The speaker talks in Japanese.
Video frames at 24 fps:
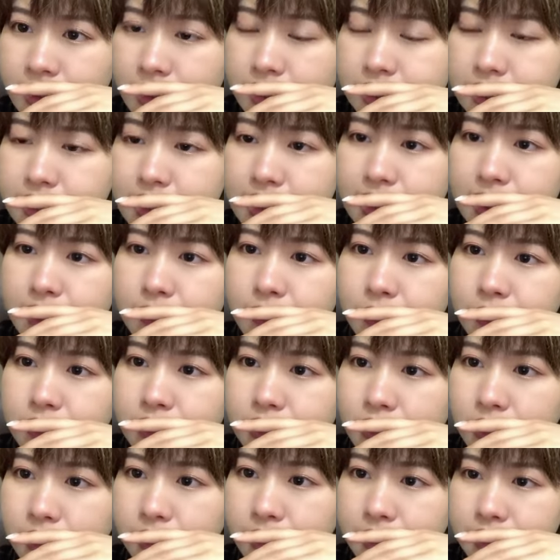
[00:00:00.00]
生誕申
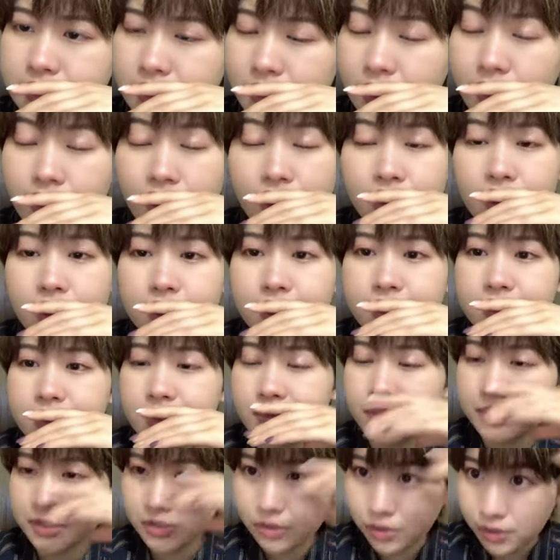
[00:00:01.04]
し込みました。あ、ありがとうござ
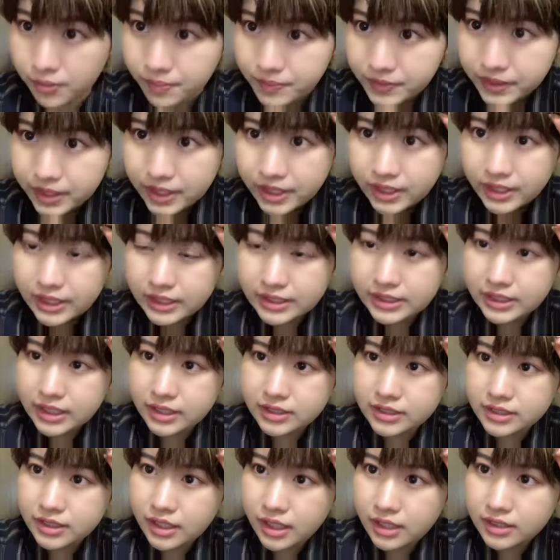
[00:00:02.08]
います。そう、いち
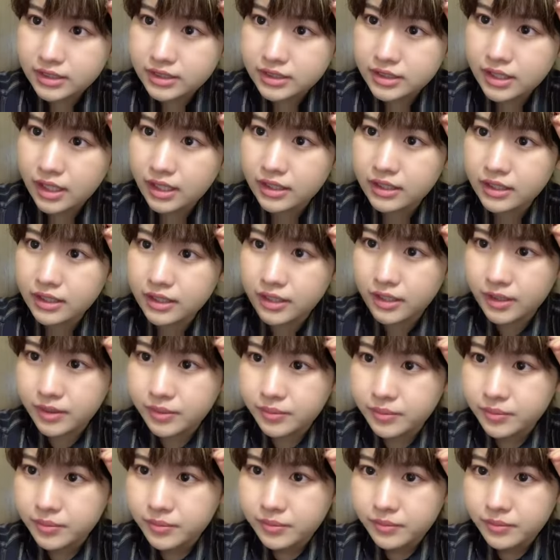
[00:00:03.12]
がつはつかに
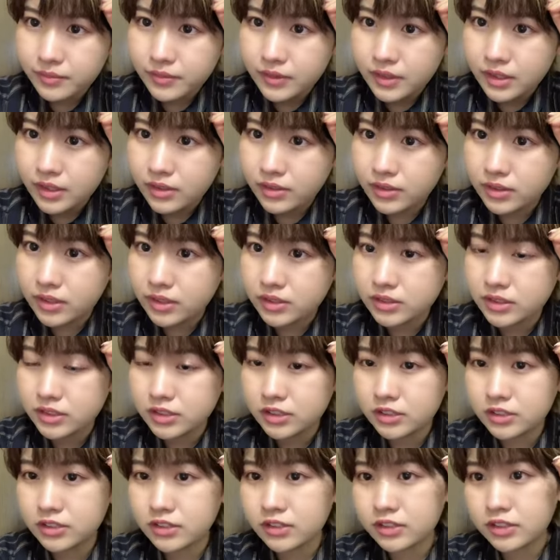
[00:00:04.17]

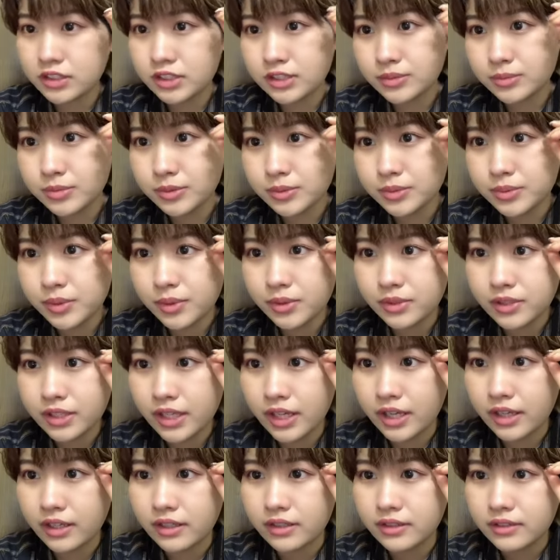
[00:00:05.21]
私チームフォー
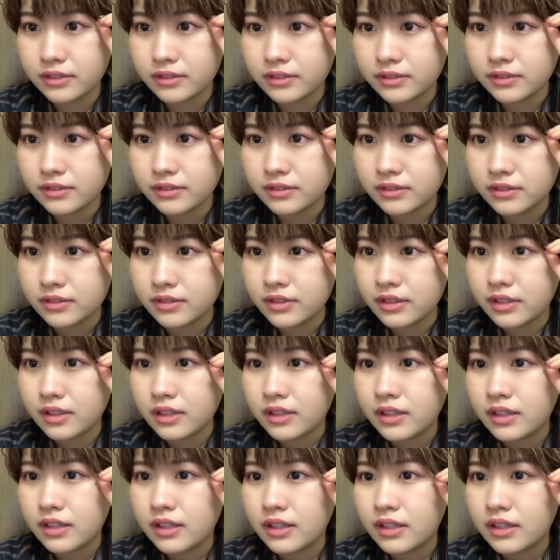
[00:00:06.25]
で
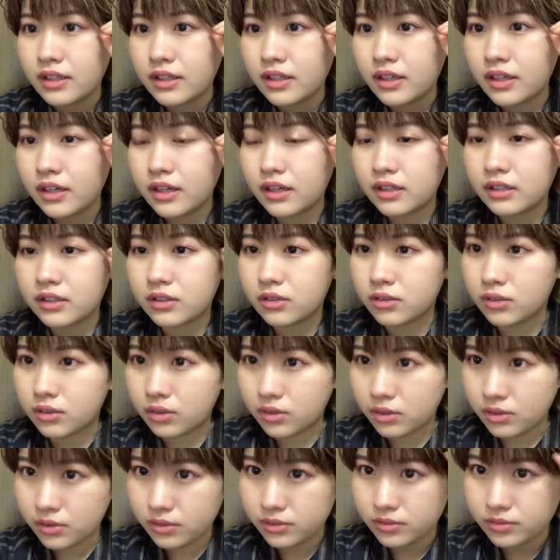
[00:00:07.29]
あ
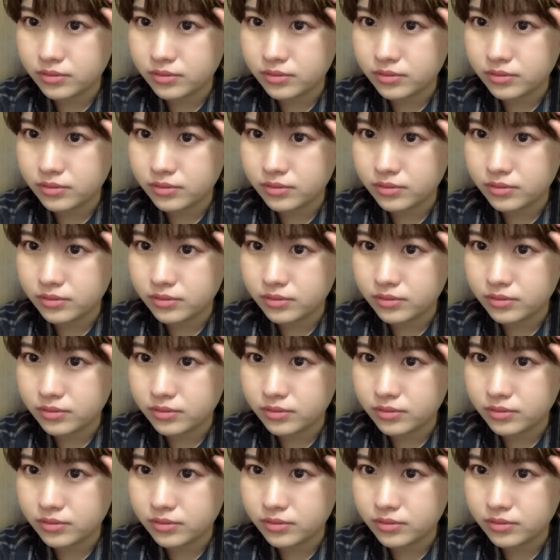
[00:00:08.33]
の